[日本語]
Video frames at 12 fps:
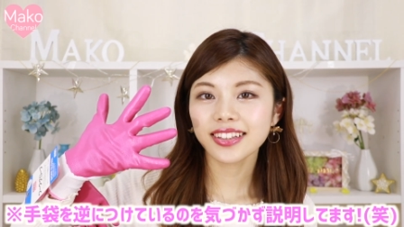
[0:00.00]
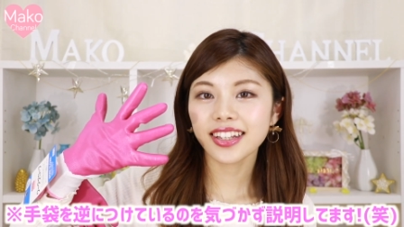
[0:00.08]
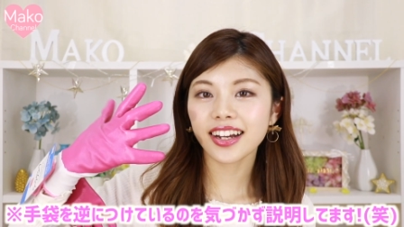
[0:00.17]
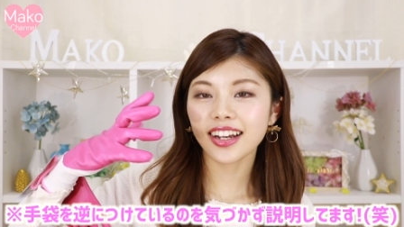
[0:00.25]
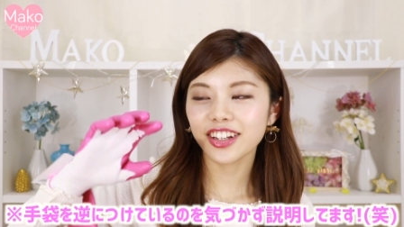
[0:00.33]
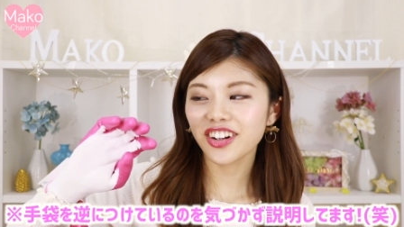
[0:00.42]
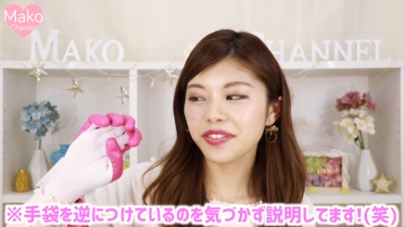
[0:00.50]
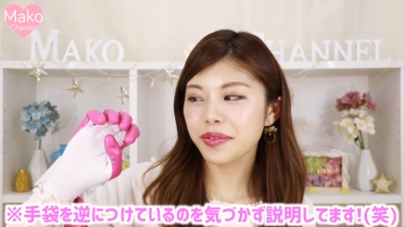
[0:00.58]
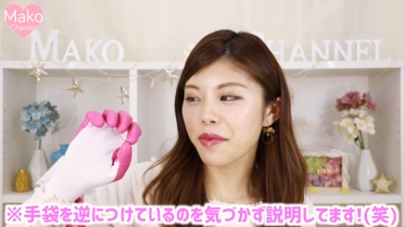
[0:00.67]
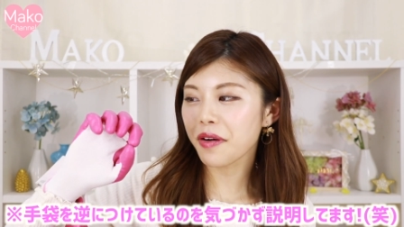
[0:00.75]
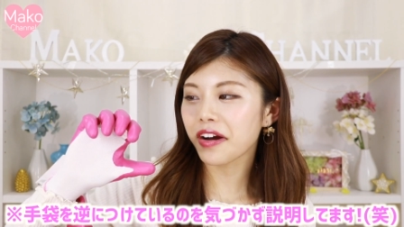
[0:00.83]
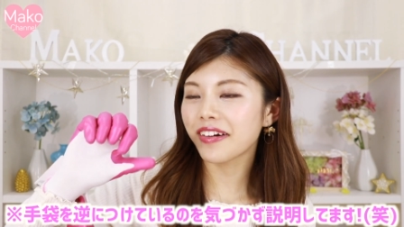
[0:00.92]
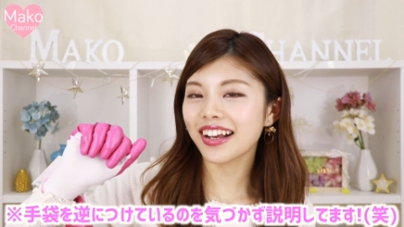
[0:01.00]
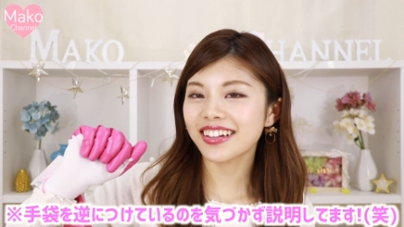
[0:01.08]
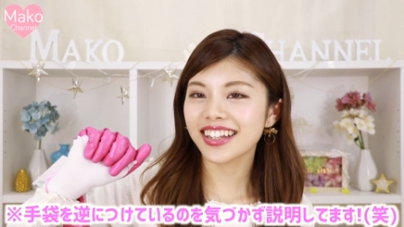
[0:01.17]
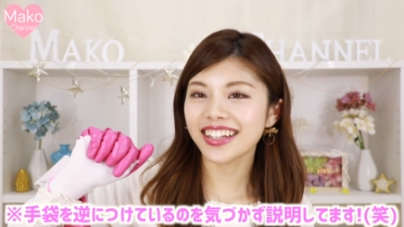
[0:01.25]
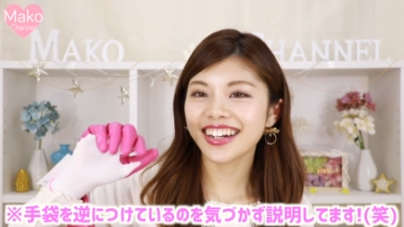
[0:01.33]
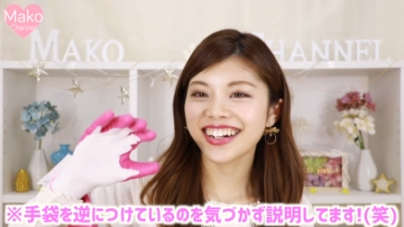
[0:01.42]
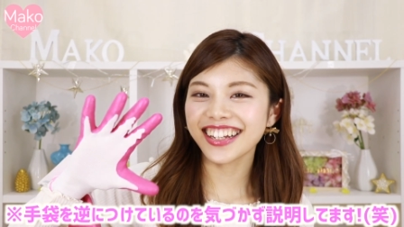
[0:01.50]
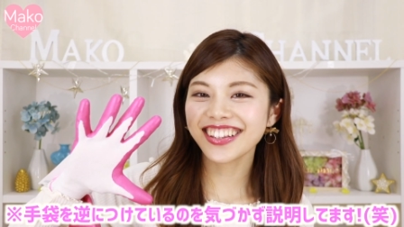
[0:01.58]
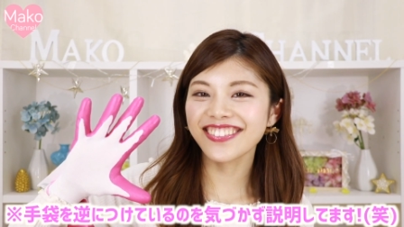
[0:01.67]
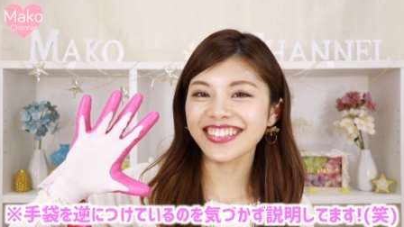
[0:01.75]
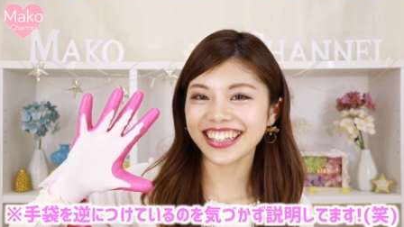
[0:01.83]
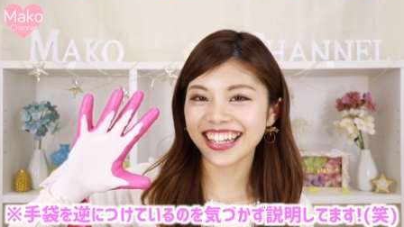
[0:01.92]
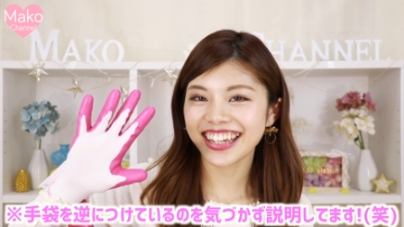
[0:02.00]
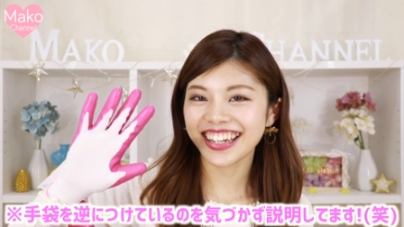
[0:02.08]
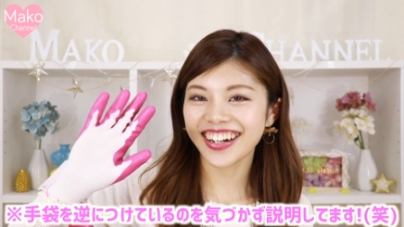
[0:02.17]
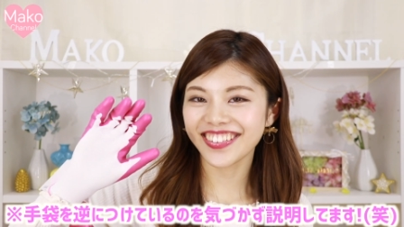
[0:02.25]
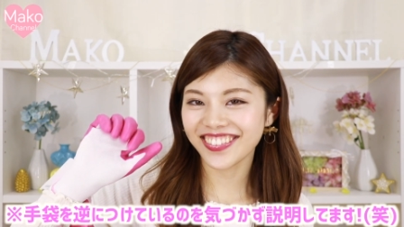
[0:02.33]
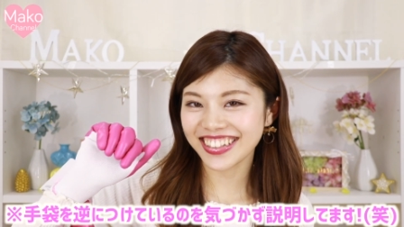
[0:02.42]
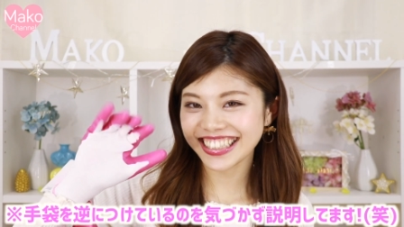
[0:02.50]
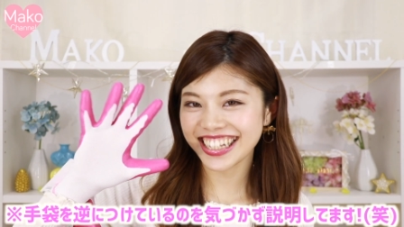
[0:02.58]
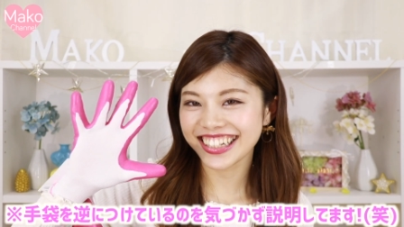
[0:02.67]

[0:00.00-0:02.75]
なんか色味も可愛くていいかなと思って選びました